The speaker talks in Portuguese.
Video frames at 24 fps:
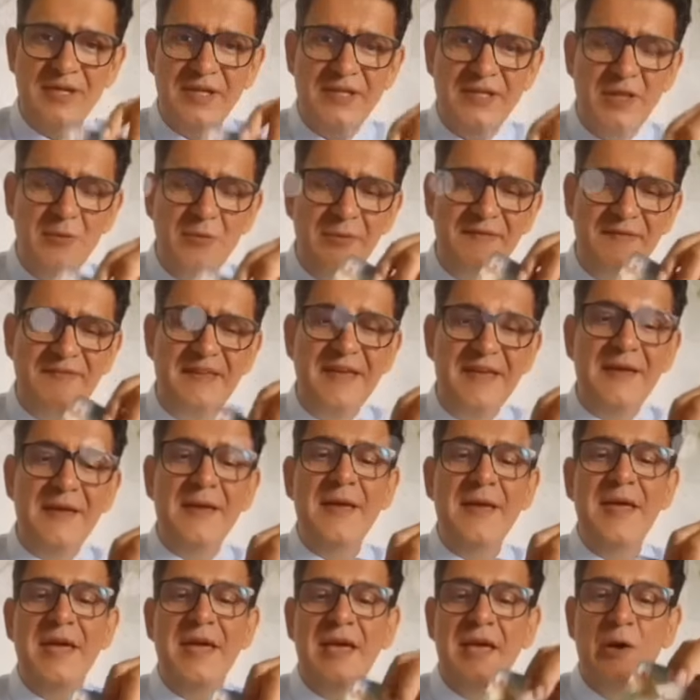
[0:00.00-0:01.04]
Então, assim,
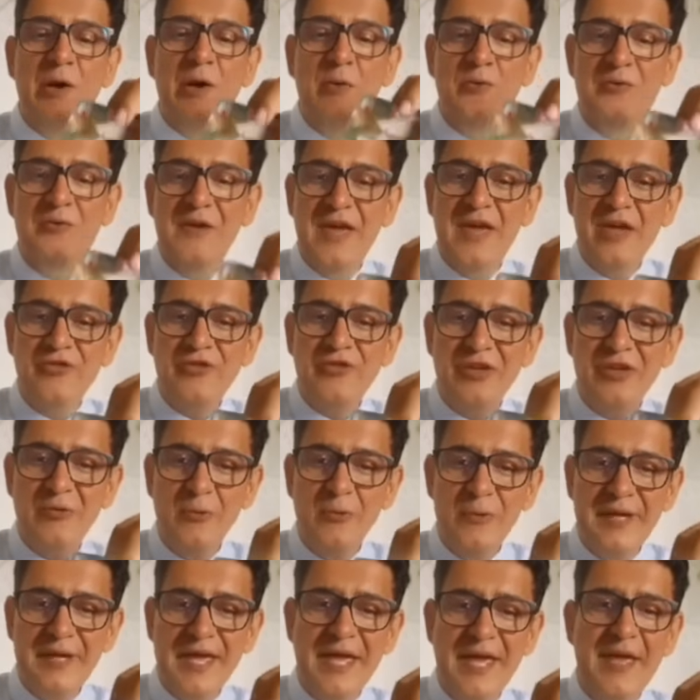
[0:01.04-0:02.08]
eu vejo
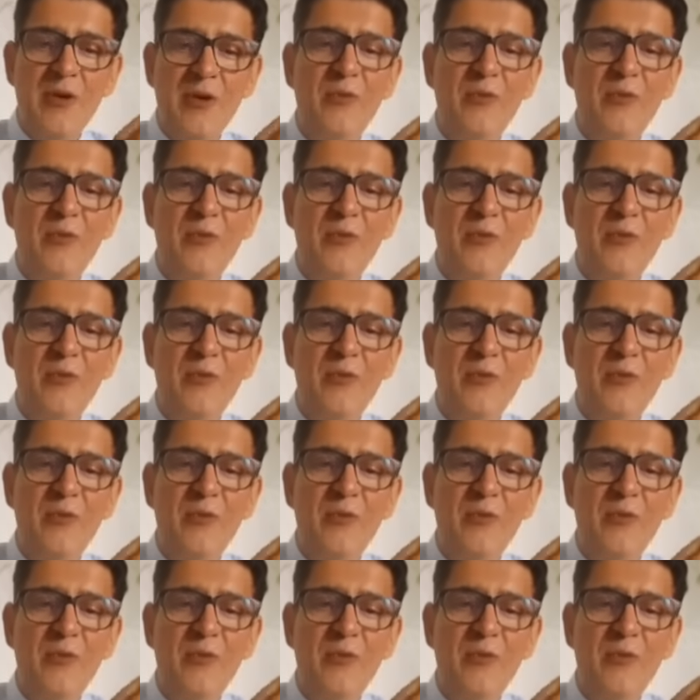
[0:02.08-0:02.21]
o quê?